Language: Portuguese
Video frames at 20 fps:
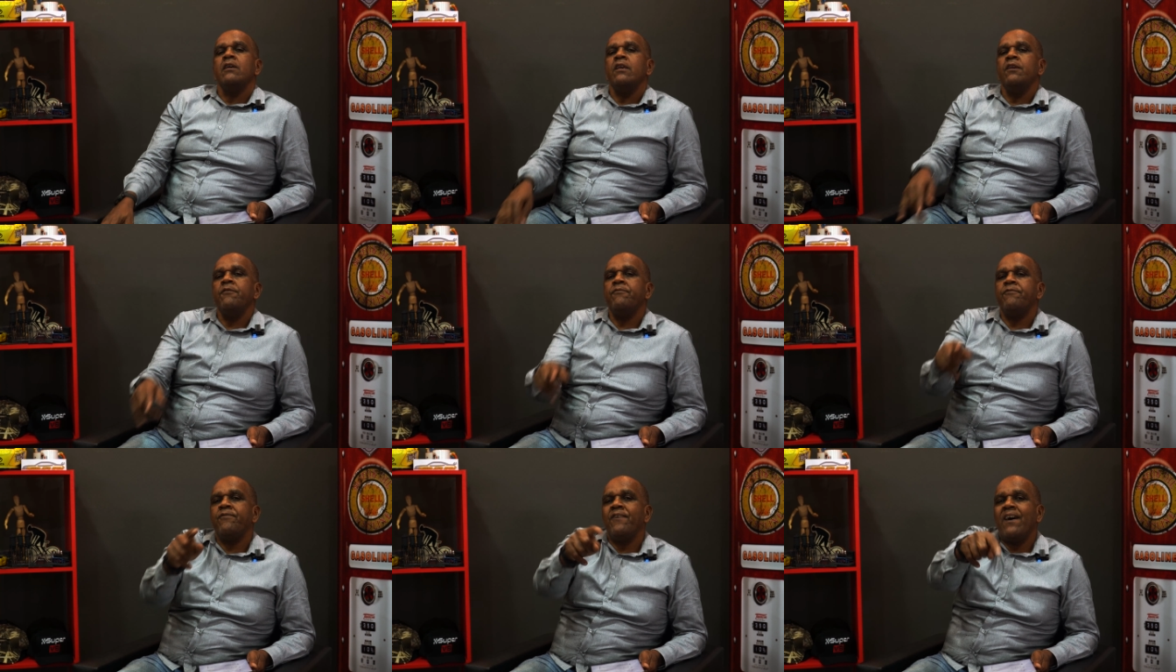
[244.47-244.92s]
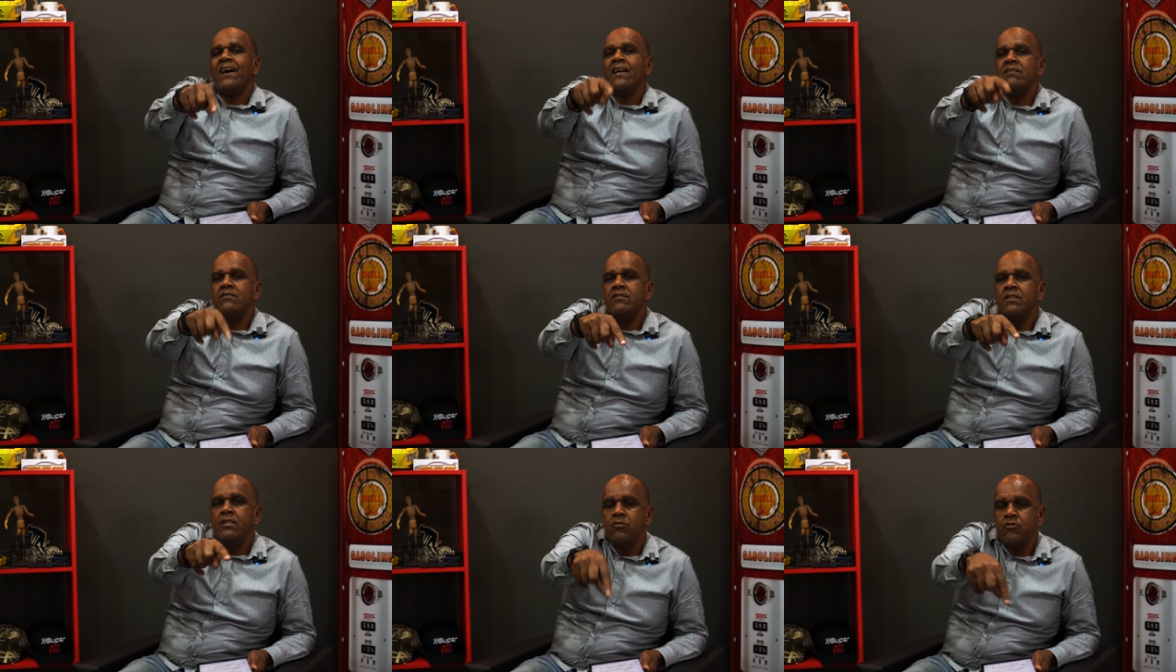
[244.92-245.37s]
e
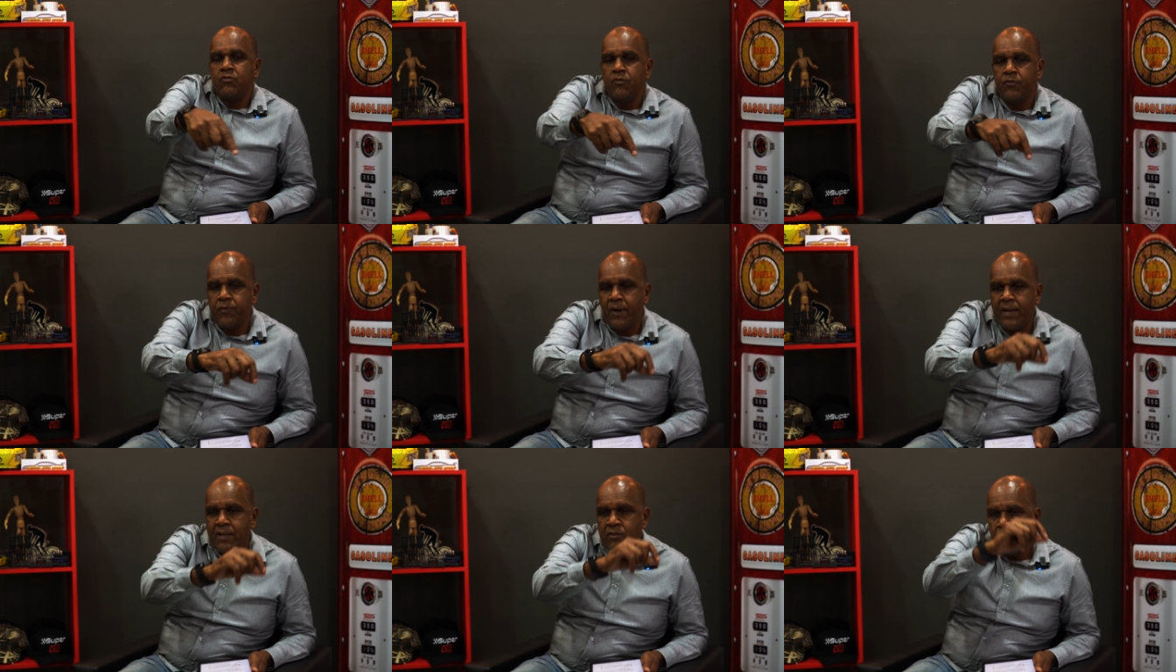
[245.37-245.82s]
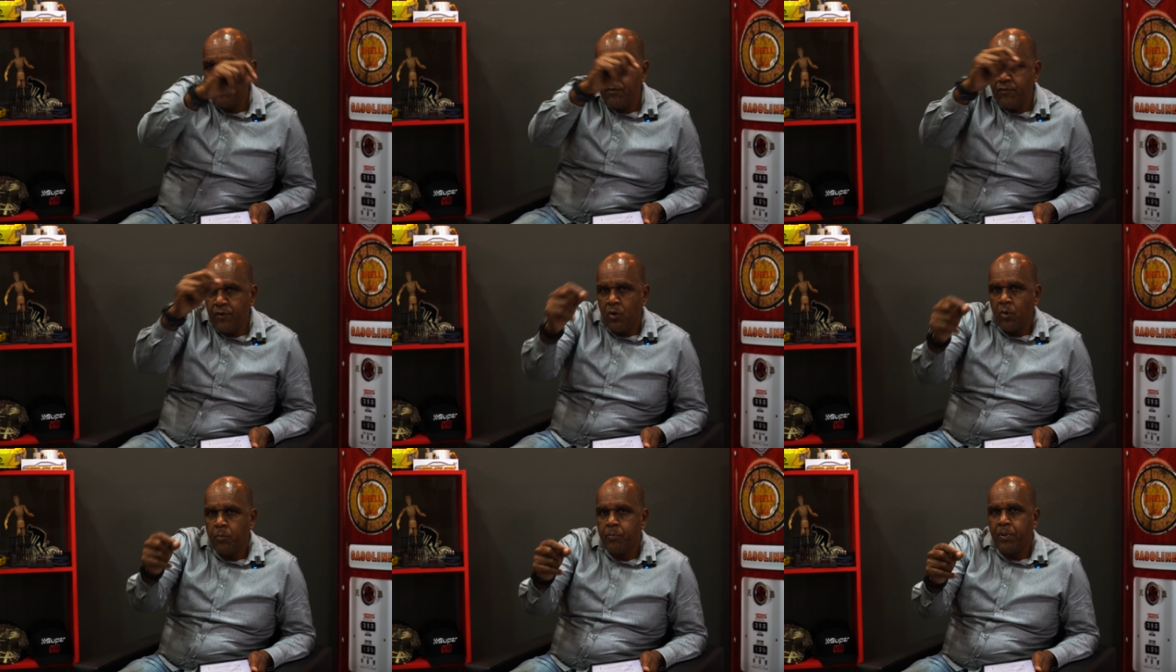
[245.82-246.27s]
faz isso, faz um
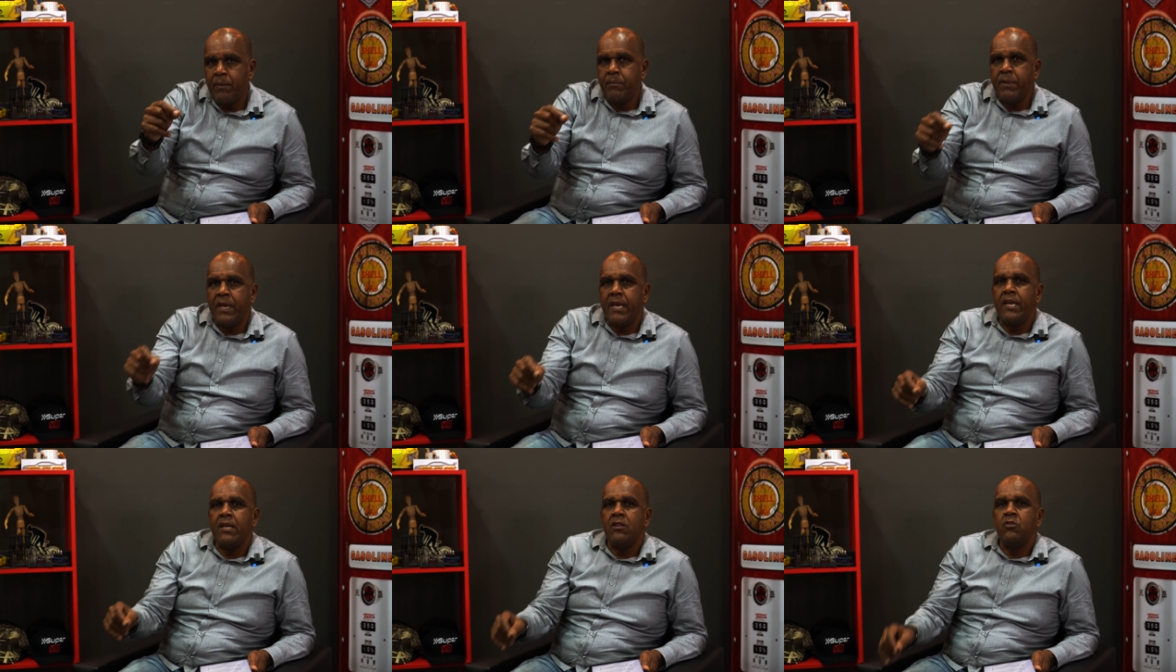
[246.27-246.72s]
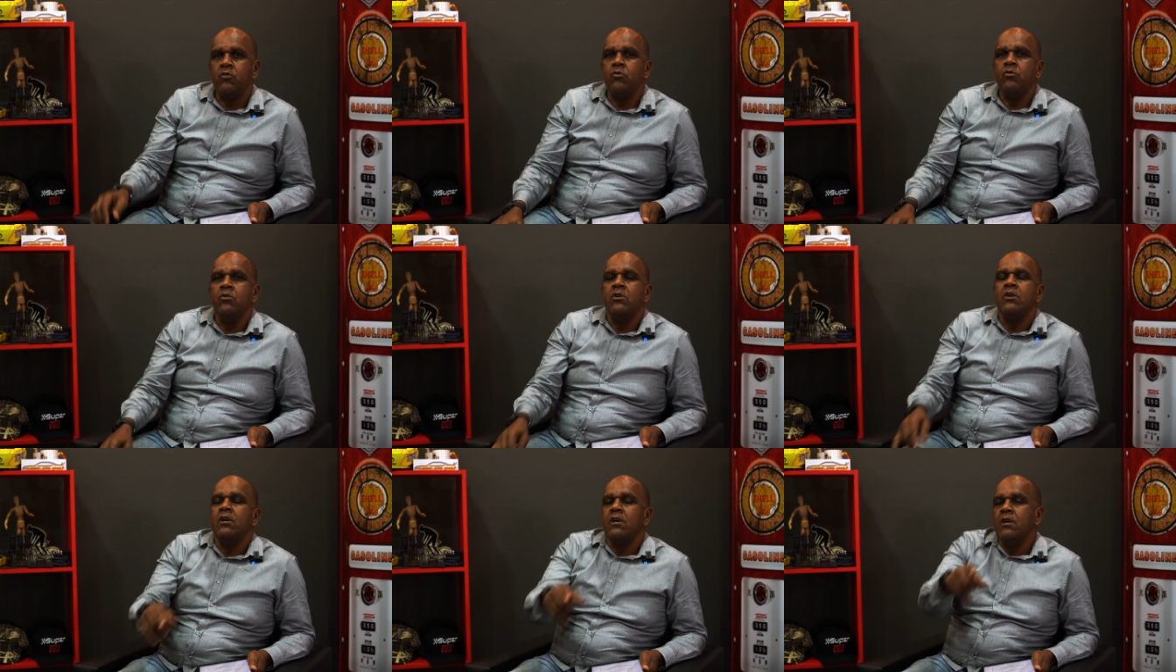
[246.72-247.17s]

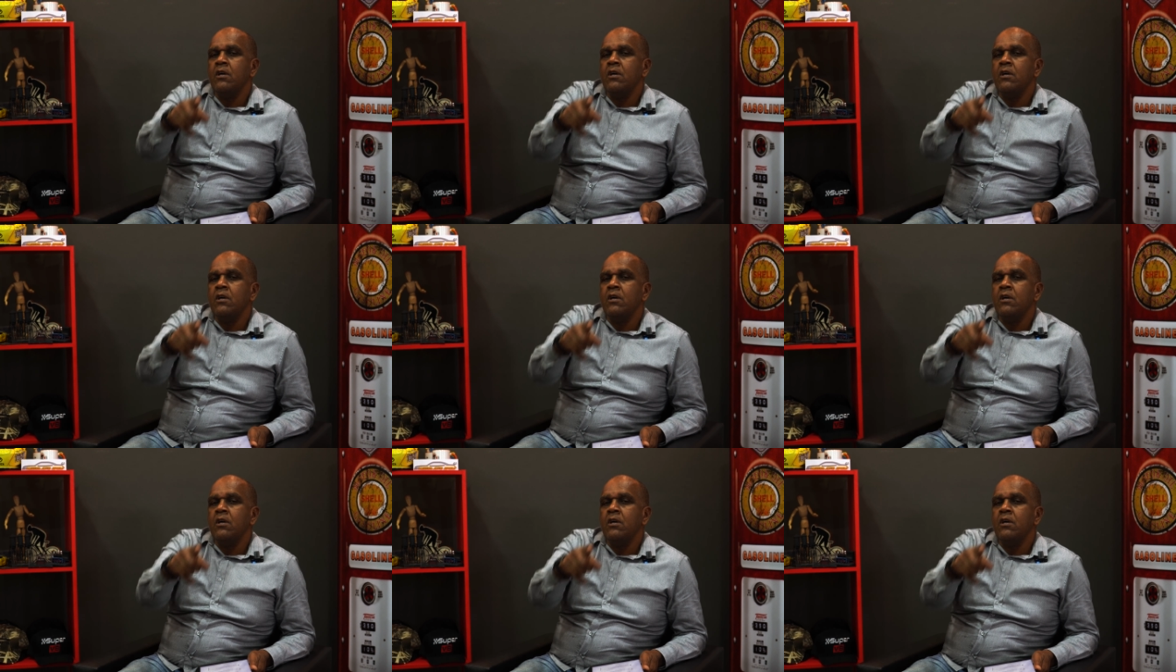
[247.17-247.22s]
envelopamento.